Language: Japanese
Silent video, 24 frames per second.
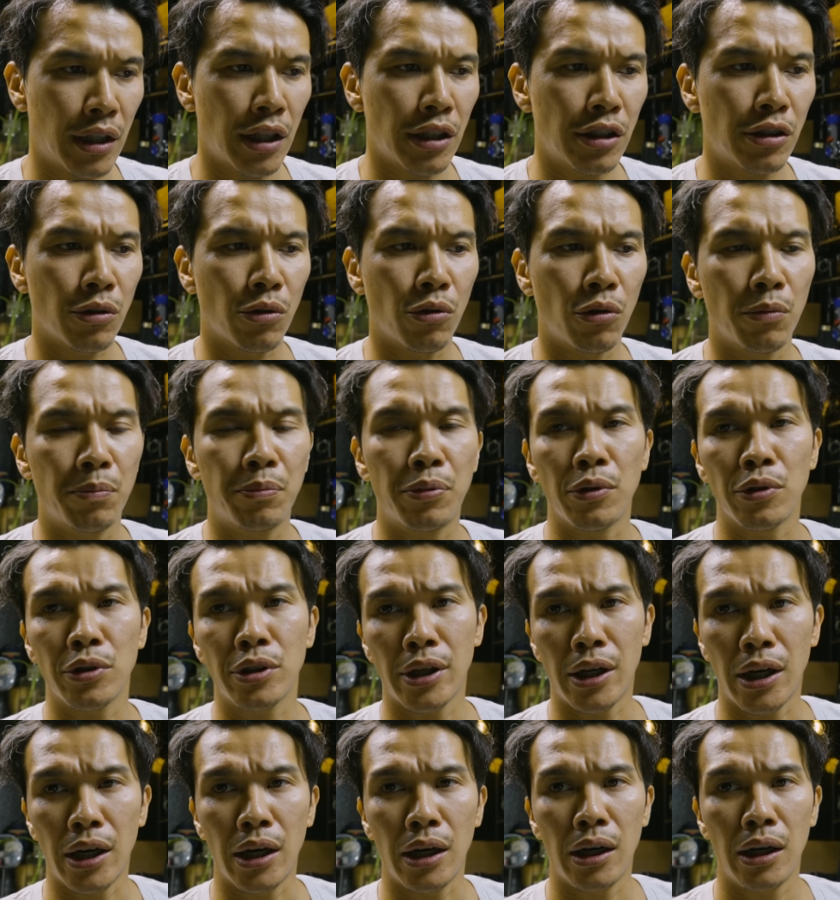かし GoPro
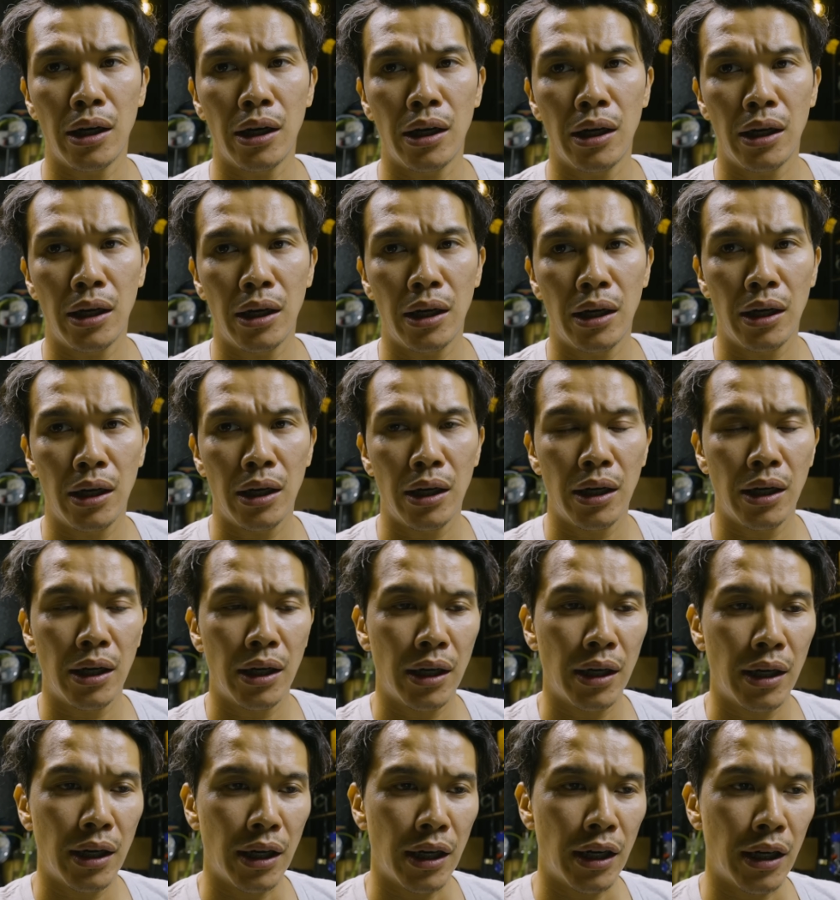さ
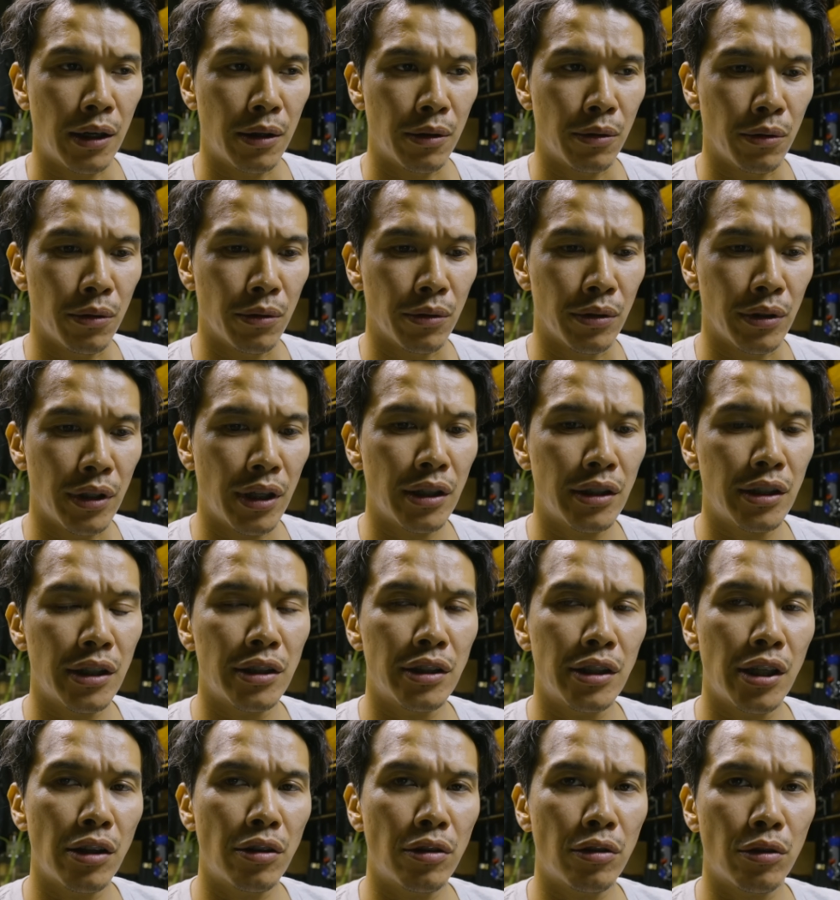ん、あの、なぜ
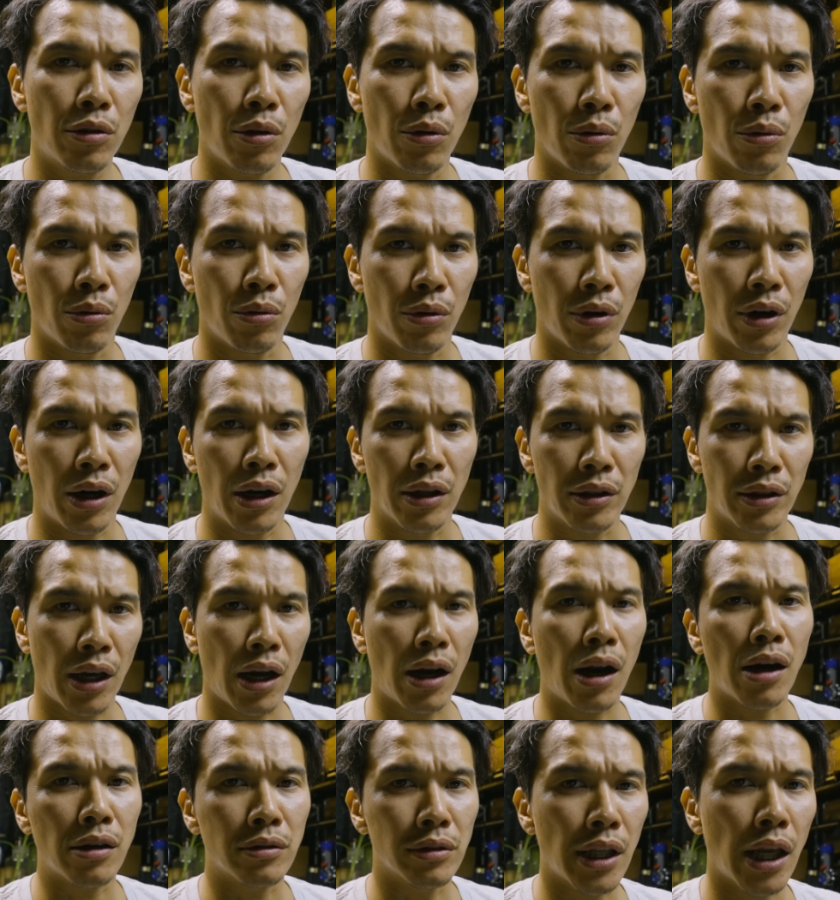セットの方が
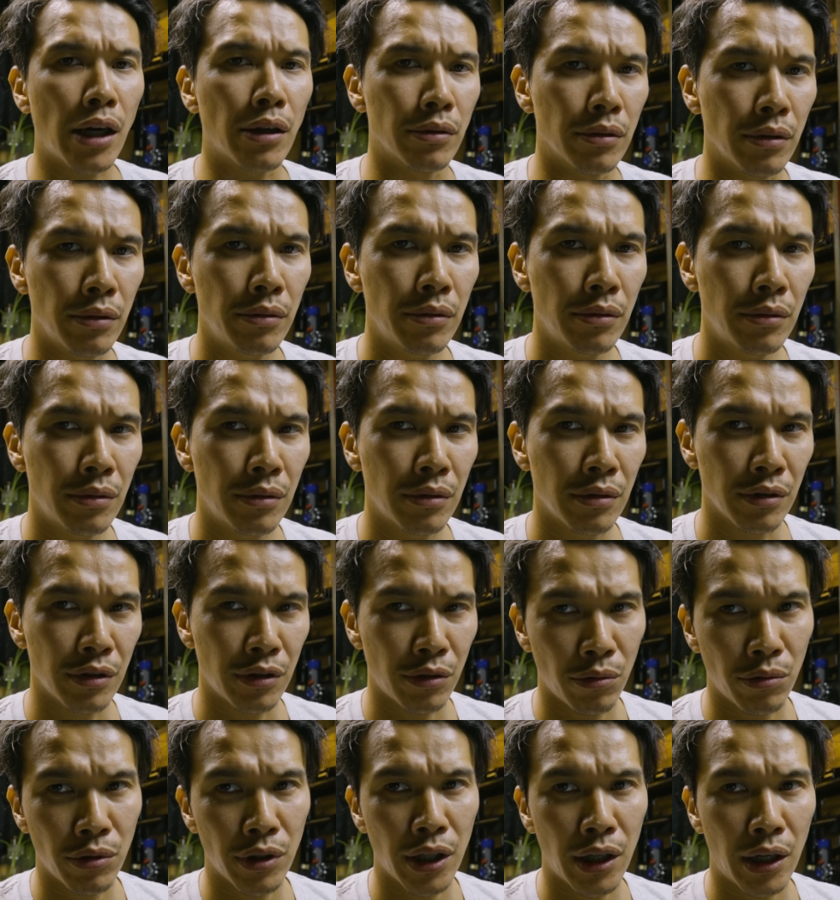高くなる？
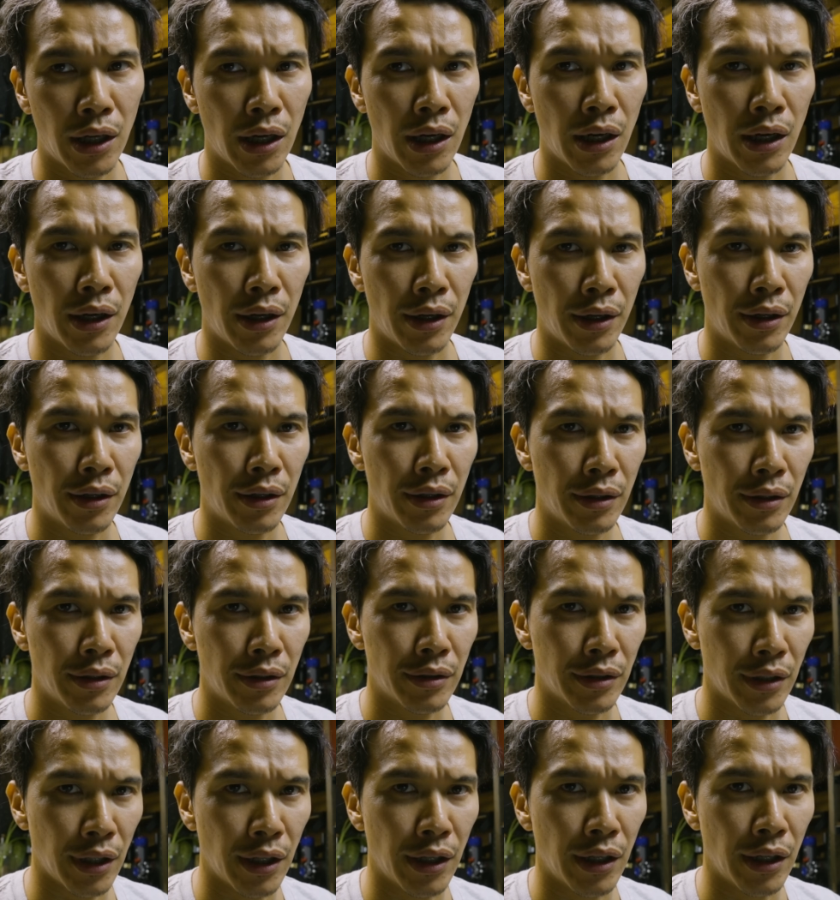そこだけ
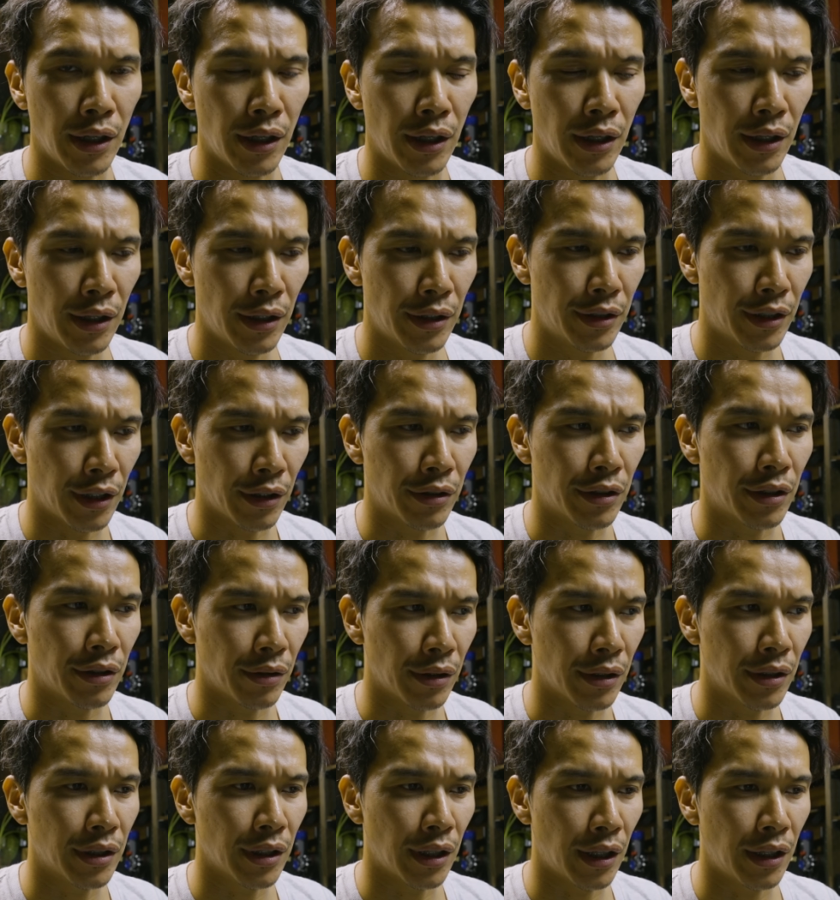ぜひチェックして
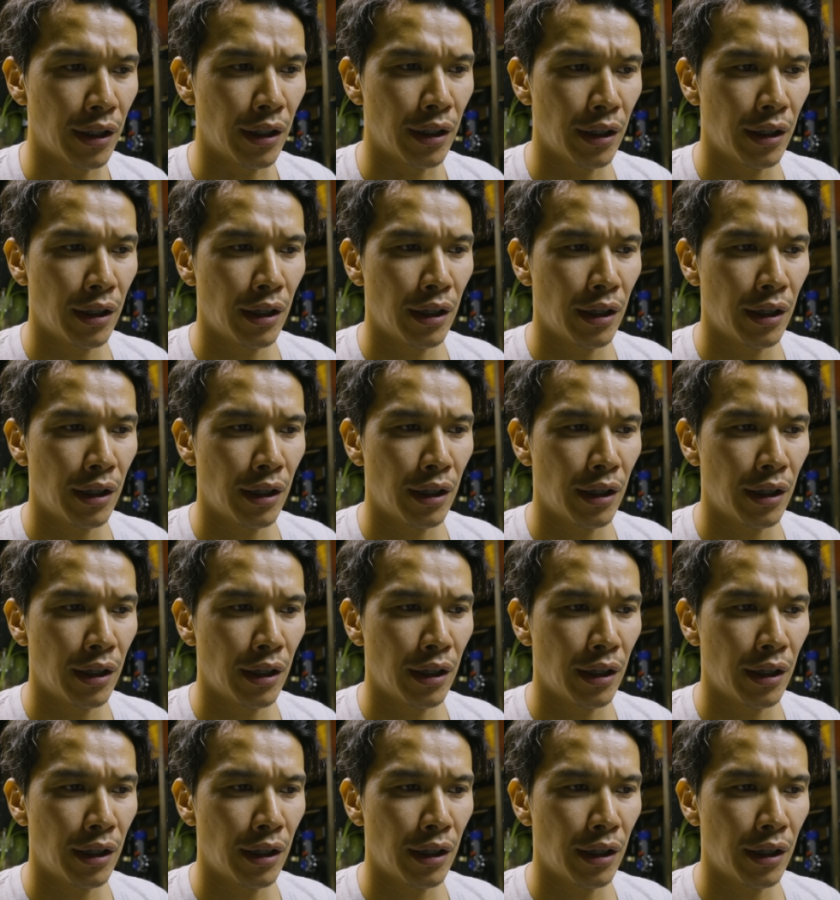ください。